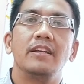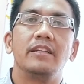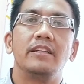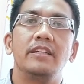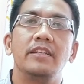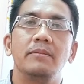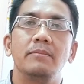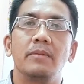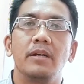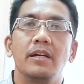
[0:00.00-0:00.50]

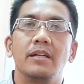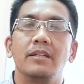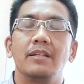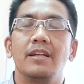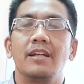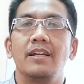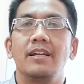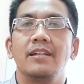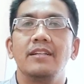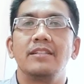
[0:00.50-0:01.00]

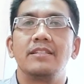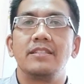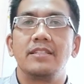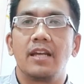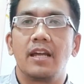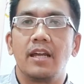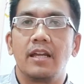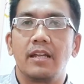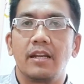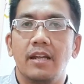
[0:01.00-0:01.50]
gimana
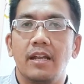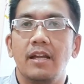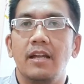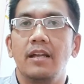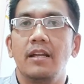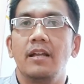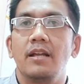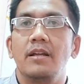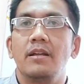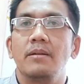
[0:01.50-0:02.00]

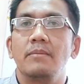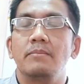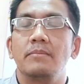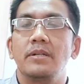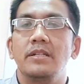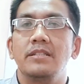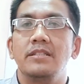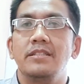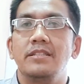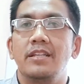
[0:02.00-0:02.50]
cara
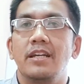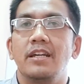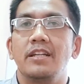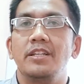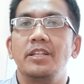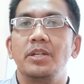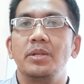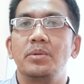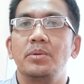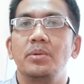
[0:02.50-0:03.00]

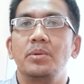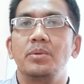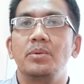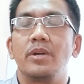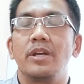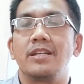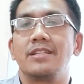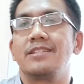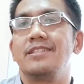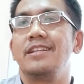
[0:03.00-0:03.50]
menjadi
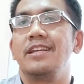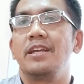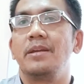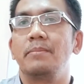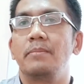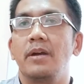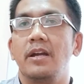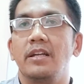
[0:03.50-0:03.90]
guru SD